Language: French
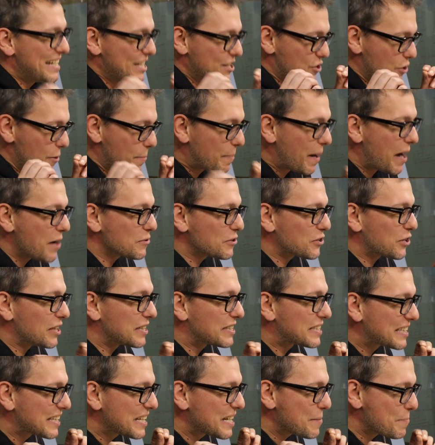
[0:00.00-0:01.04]
je pense que
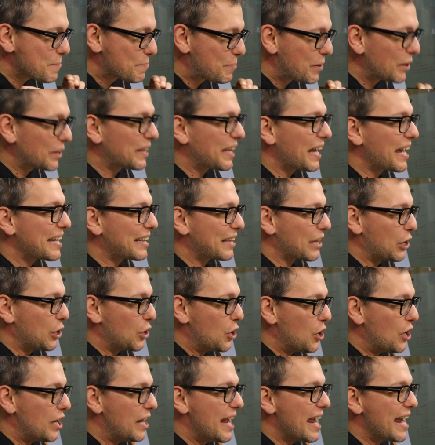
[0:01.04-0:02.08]
c'est peut-être
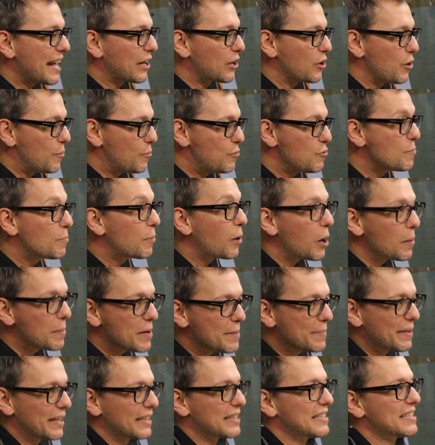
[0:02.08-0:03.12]
le legs le plus
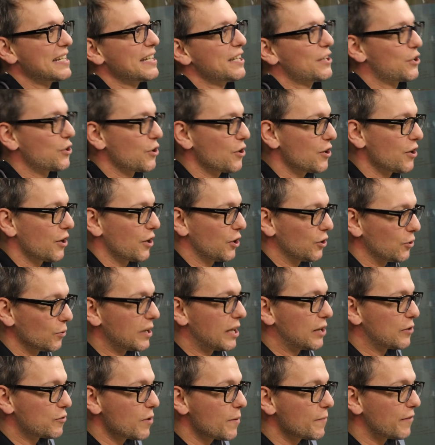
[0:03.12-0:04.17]
problématique que euh,
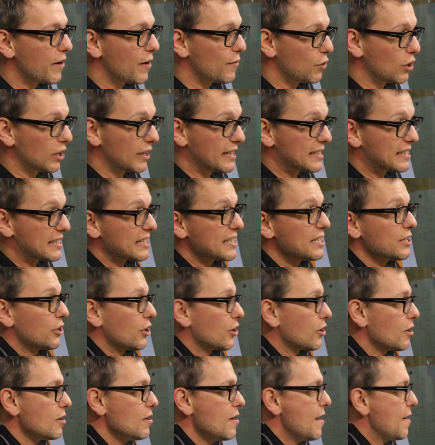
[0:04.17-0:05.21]
Donald Trump va avoir laissé
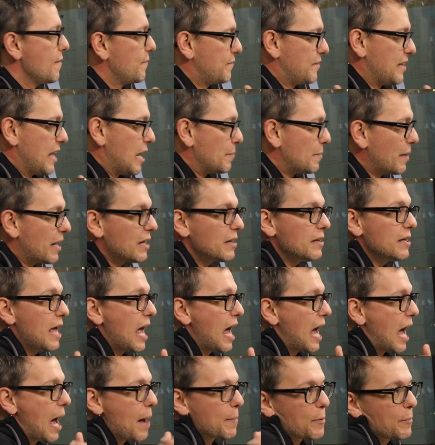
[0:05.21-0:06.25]
de, finalement,
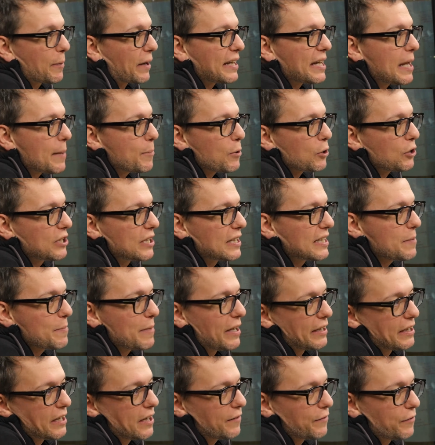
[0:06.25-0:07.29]
à peu près n'importe qui
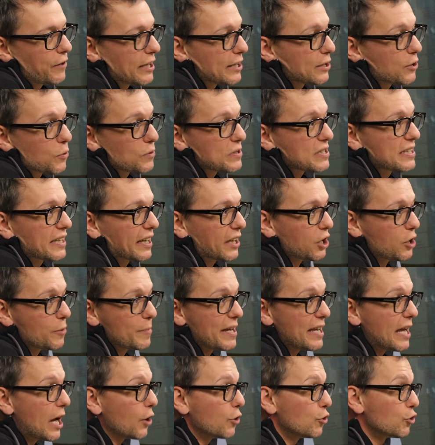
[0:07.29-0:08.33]
maintenant va être considéré
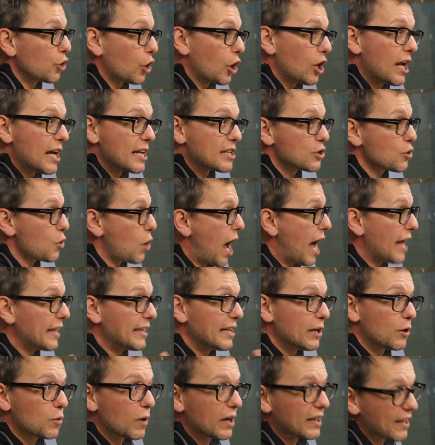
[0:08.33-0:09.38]
comme ayant une relation
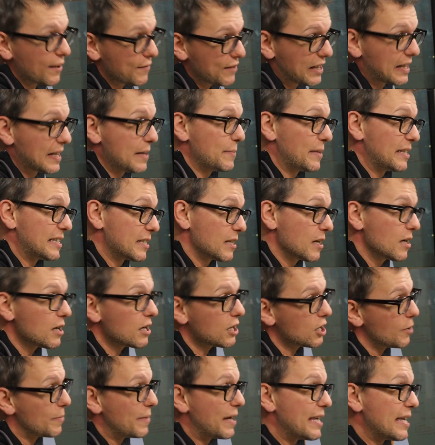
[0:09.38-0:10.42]
adéquate avec les médias,
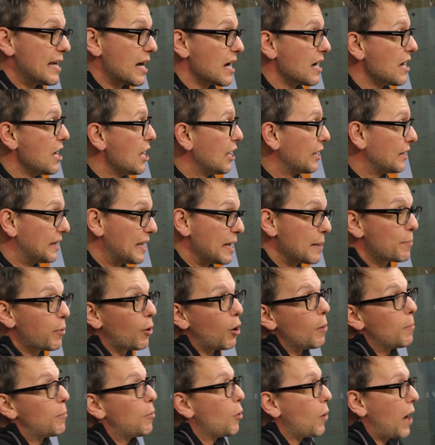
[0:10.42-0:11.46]
comme ayant des
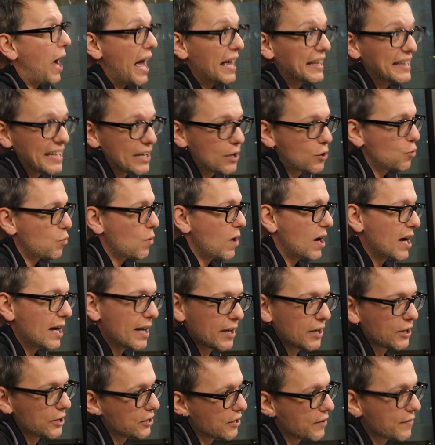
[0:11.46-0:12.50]
propos adéquats
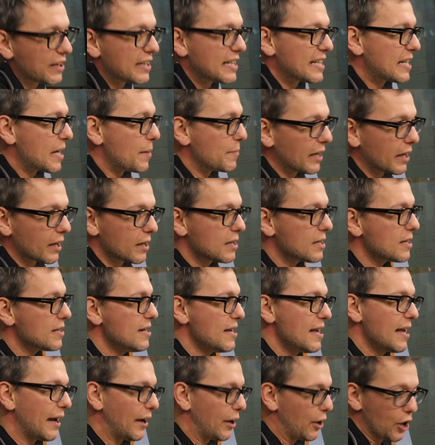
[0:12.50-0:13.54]
euh, devant les caméras,
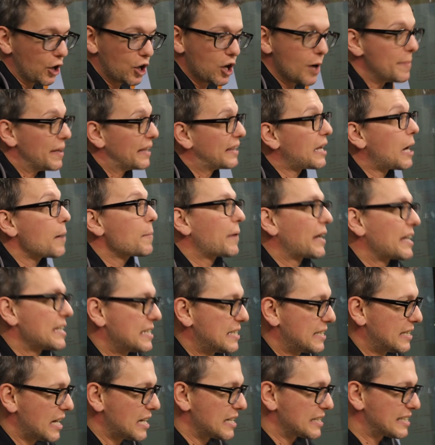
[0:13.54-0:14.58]
euh, comme étant
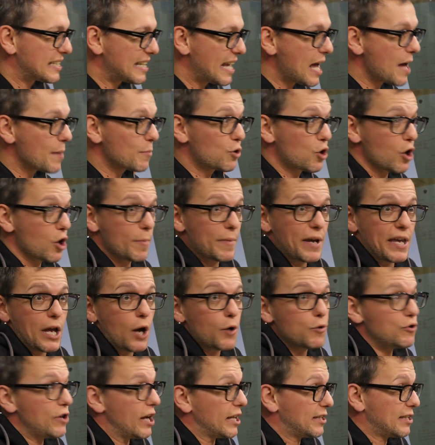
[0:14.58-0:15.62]
présidentiable, comme ayant
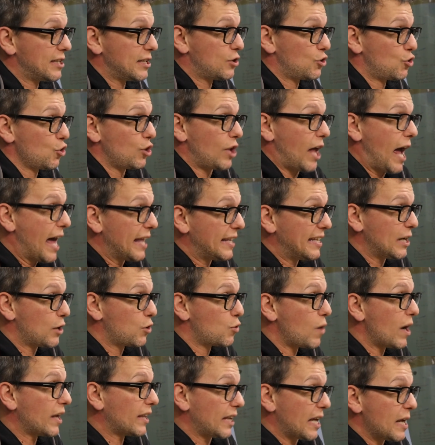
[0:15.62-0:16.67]
une attitude
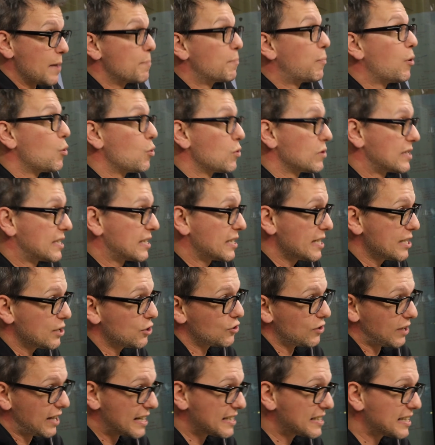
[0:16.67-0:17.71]
adéquate et posée
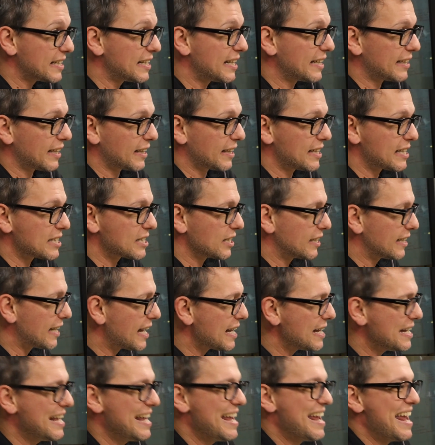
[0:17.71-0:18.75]
sur la scène
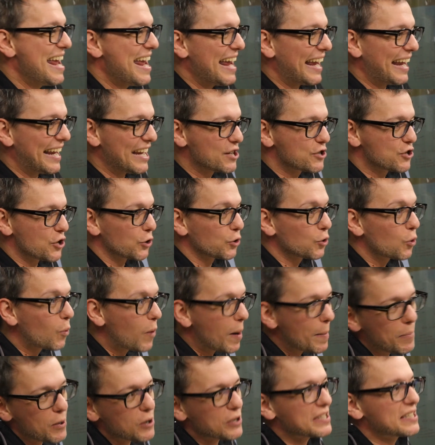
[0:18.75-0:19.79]
internationale. Et je ne
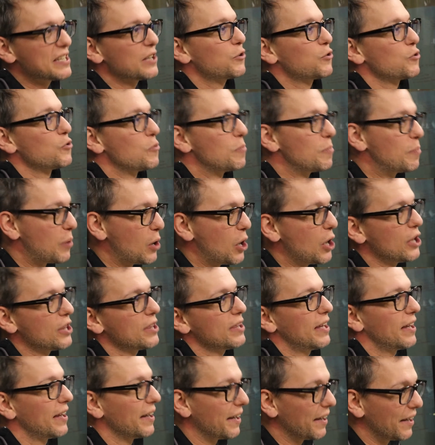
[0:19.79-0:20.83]
crois pas que c'est une
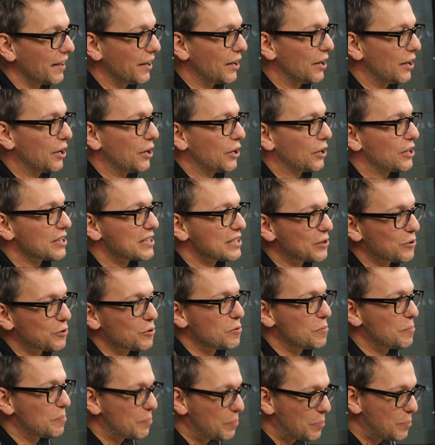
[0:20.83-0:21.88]
bonne, que c'est
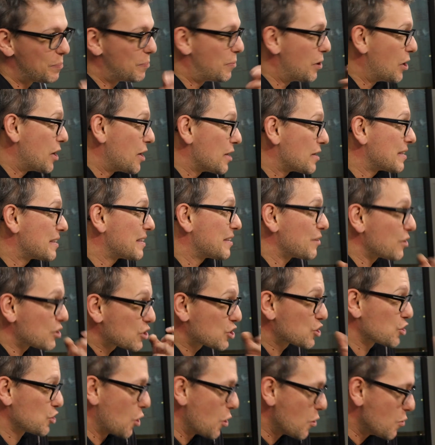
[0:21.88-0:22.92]
une bonne
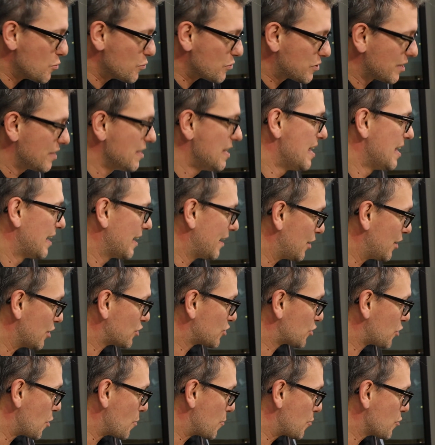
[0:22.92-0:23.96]
chose.
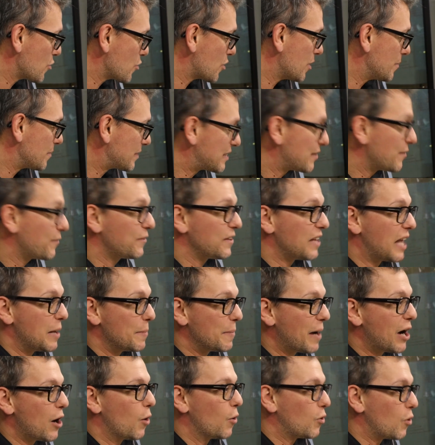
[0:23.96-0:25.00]
c'est un peu comme si,
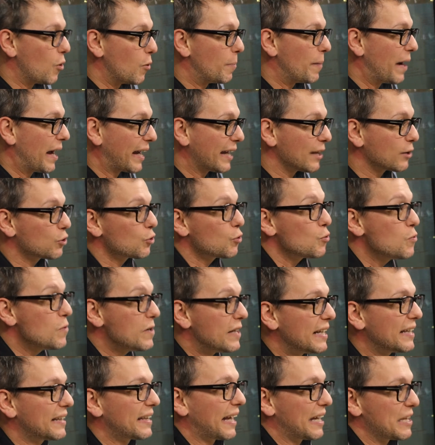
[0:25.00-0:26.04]
finalement, on comparait tous
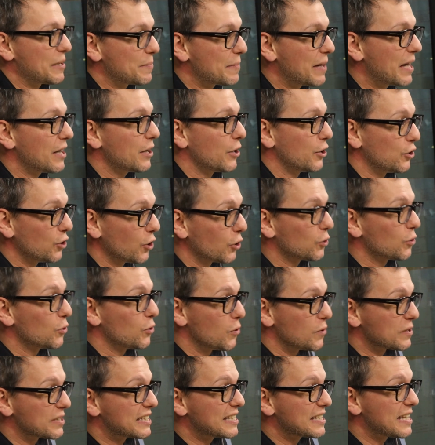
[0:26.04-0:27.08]
les traitements
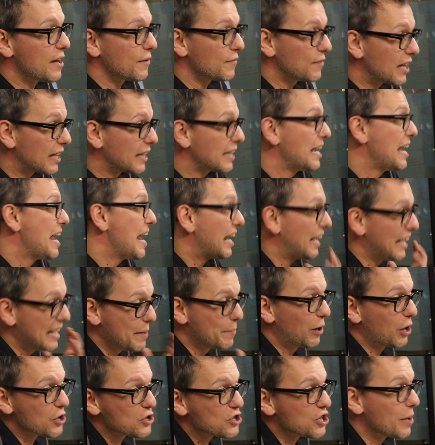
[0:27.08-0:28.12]
d'orthodontie avec les
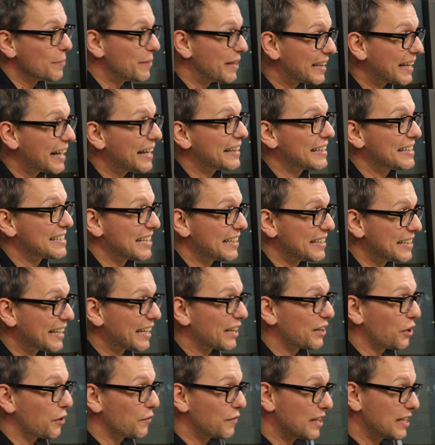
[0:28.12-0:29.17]
broches en métal des années
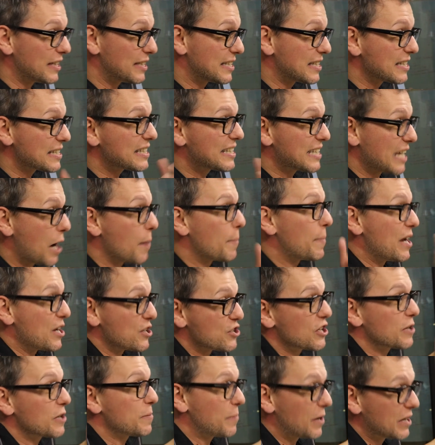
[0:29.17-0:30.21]
90 qui
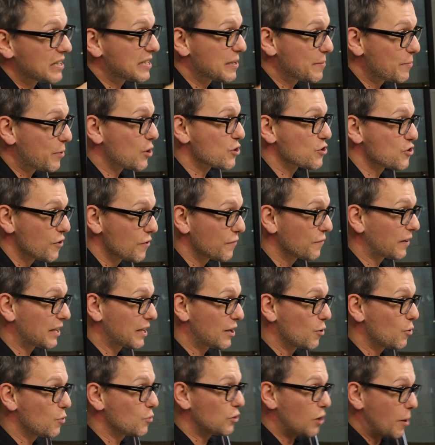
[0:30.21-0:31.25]
empêchaient de passer proche d'un
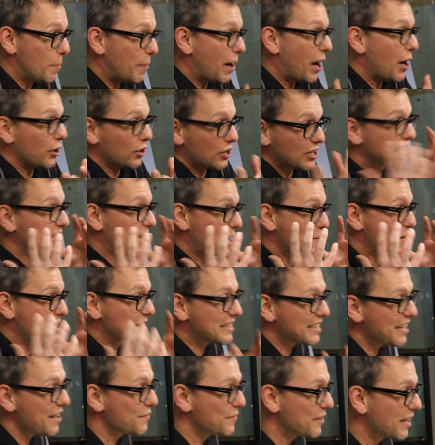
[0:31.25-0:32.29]
frigo de peur de se
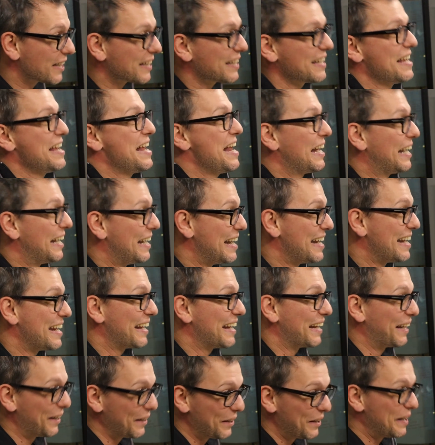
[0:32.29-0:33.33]
ramasser avec
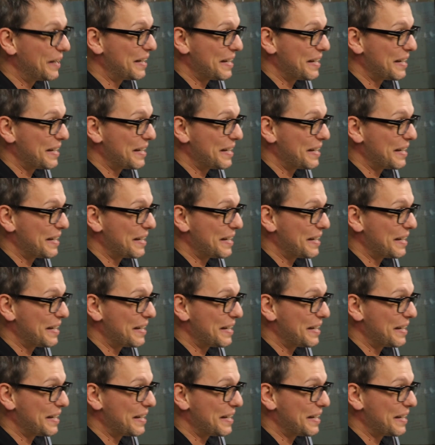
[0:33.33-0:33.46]
les, euh,